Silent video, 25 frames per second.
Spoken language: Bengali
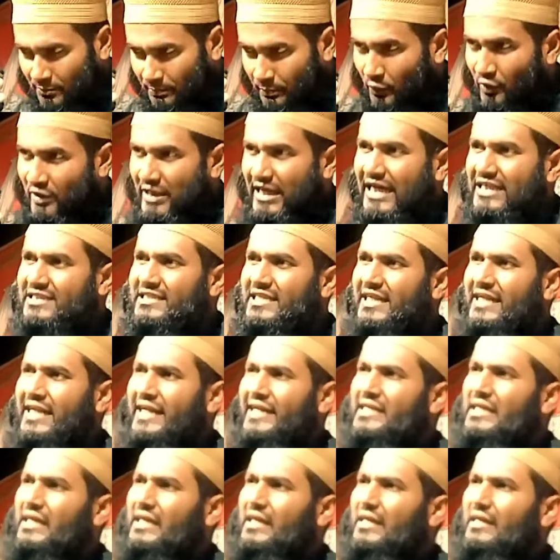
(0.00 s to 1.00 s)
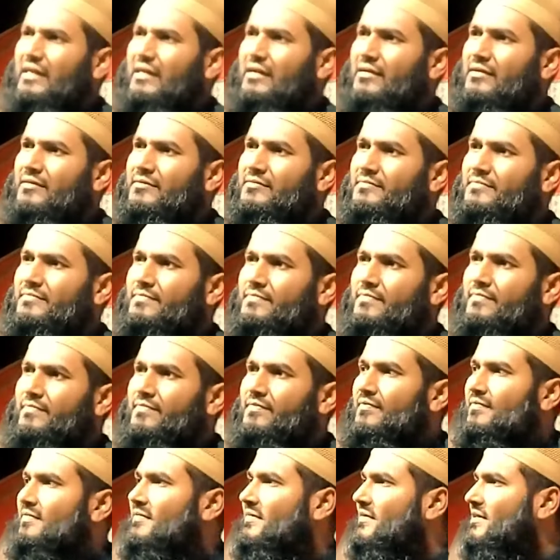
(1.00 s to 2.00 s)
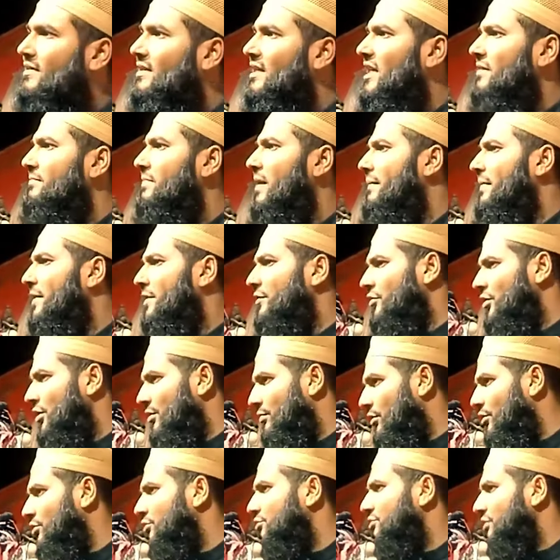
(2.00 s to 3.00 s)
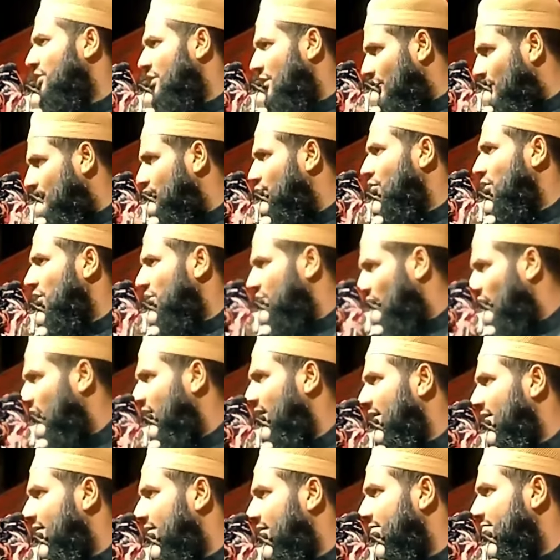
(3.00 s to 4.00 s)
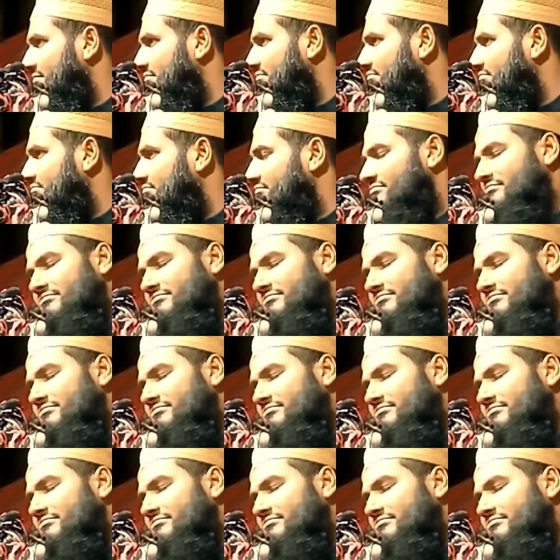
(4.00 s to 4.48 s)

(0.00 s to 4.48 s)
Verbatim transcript: এইখানে তো পড়ে আছে নাকি এই ব্যাপারগুলো বলুন তো কেউ তুলে ধরে